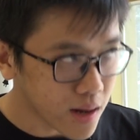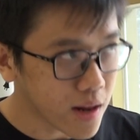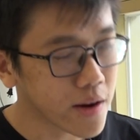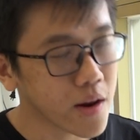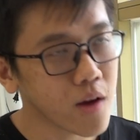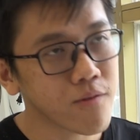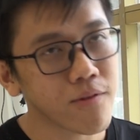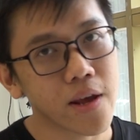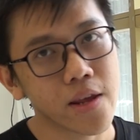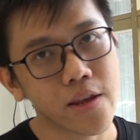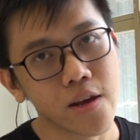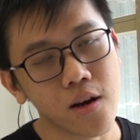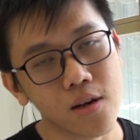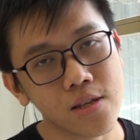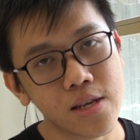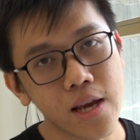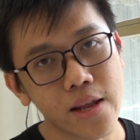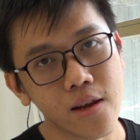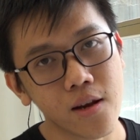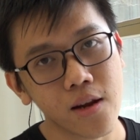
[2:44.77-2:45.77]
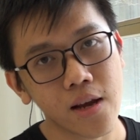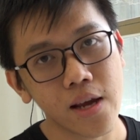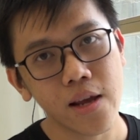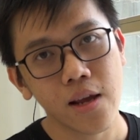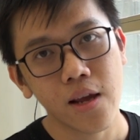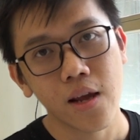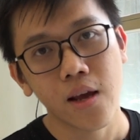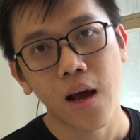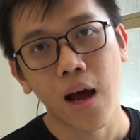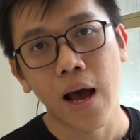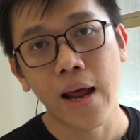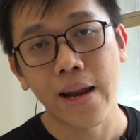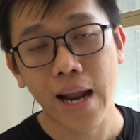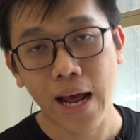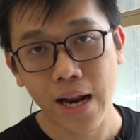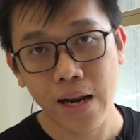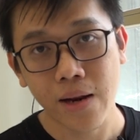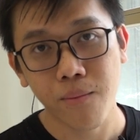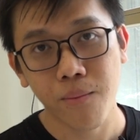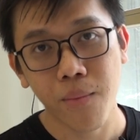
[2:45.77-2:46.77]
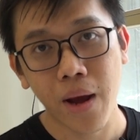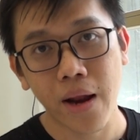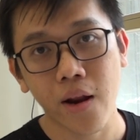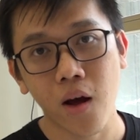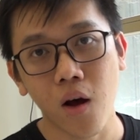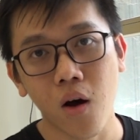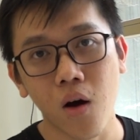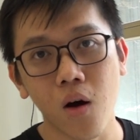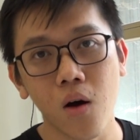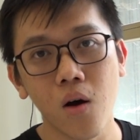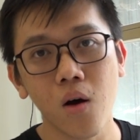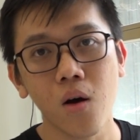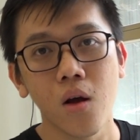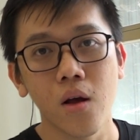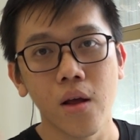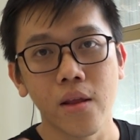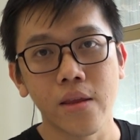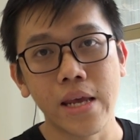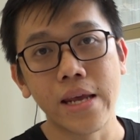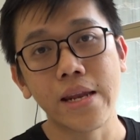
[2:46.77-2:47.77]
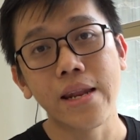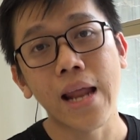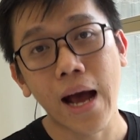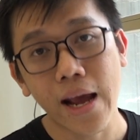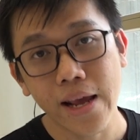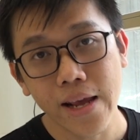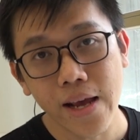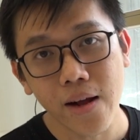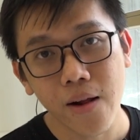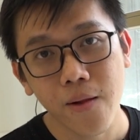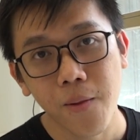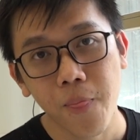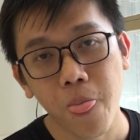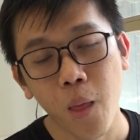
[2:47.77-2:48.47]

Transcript: là nó phải dựa trên những cái hình ảnh mà nó nhìn thấy á,